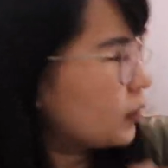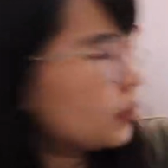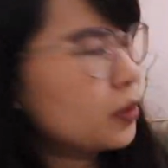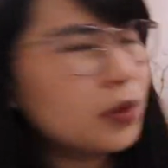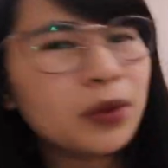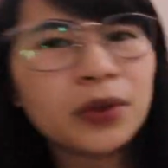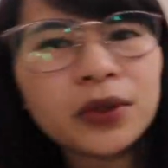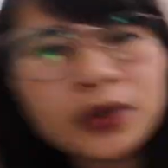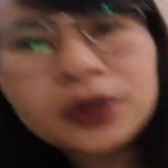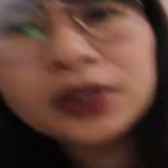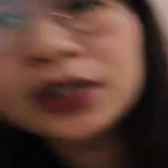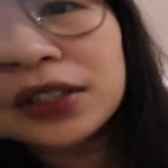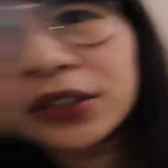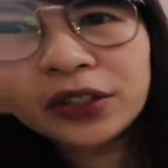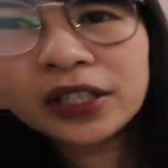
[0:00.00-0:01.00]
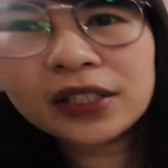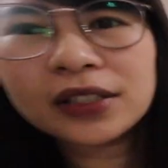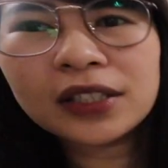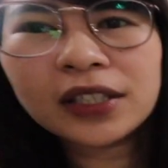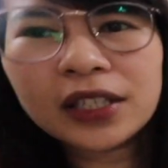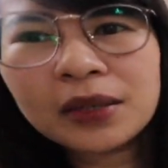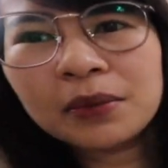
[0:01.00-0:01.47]
oh, oh
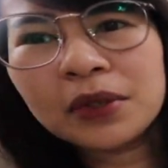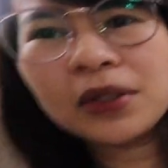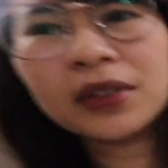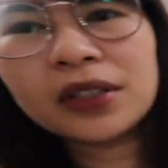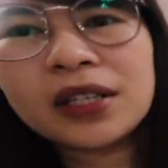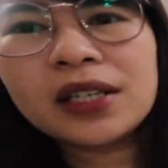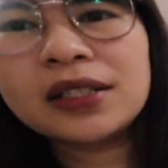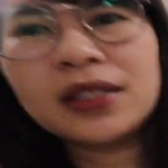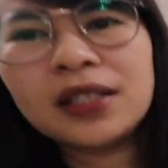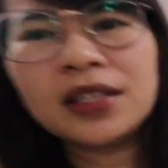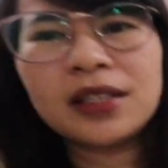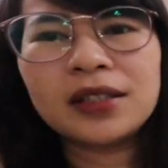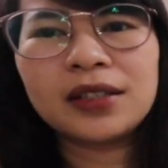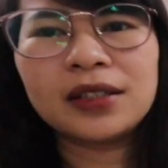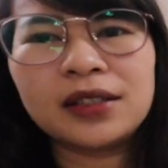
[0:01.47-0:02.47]
crazy cream, oh, crazy